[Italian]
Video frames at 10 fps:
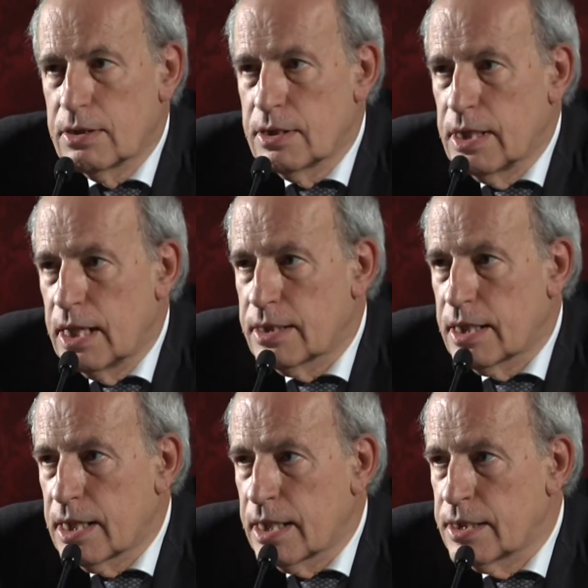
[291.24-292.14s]
gli
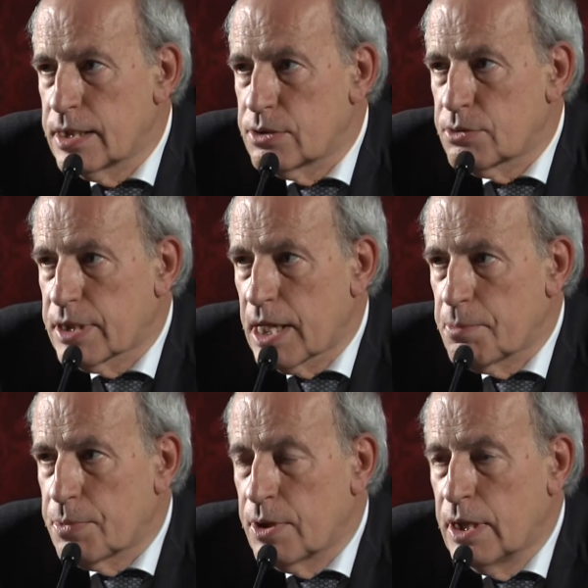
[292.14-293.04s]
altri grandi del suo
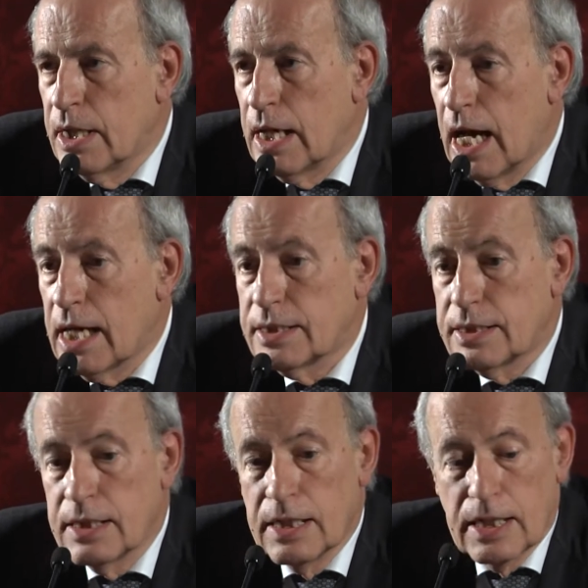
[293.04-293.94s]
tempo.
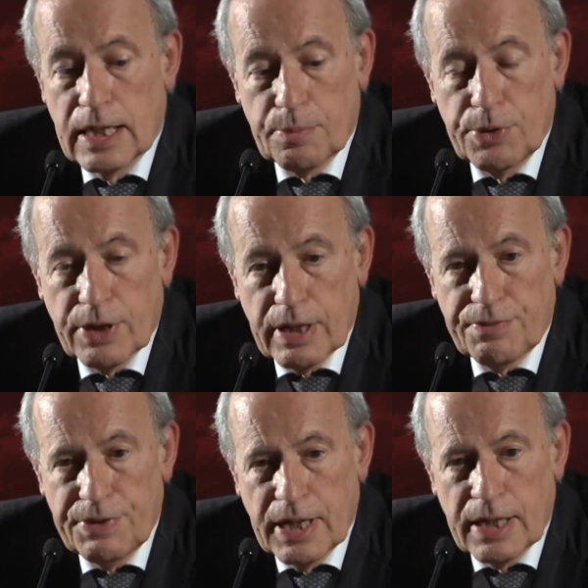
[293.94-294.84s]
Anzi, la
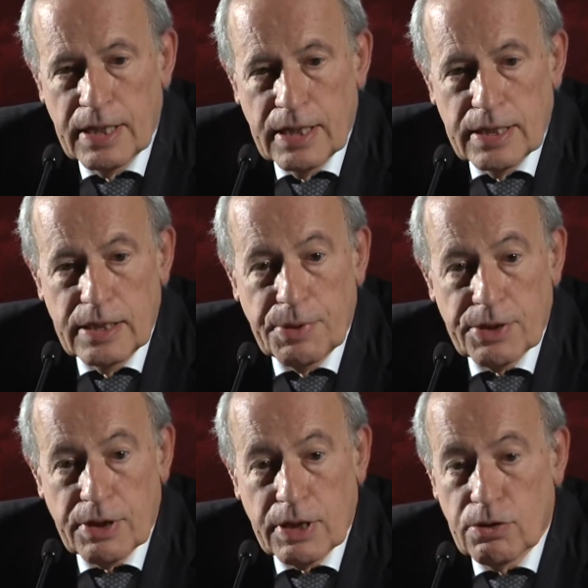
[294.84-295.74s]
biografia di
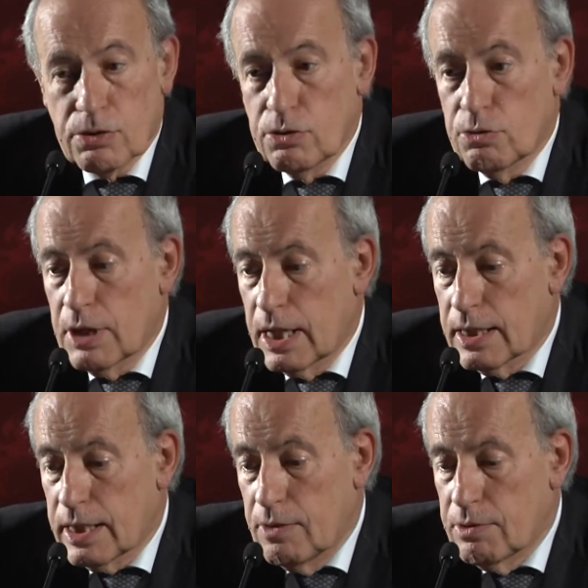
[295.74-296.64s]
Pietro da Cortona,
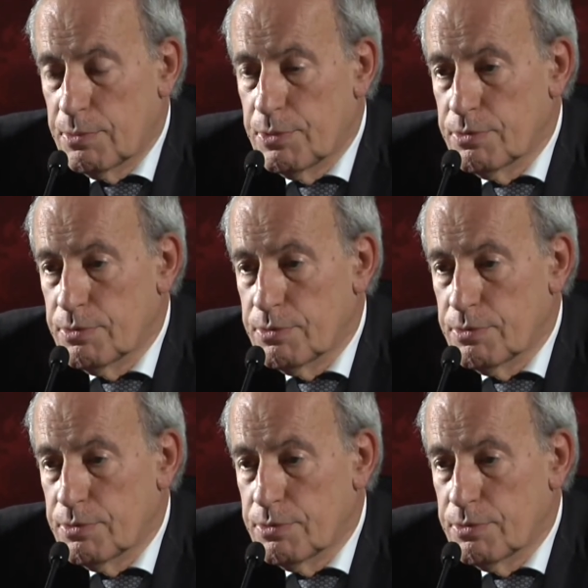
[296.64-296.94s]
che una,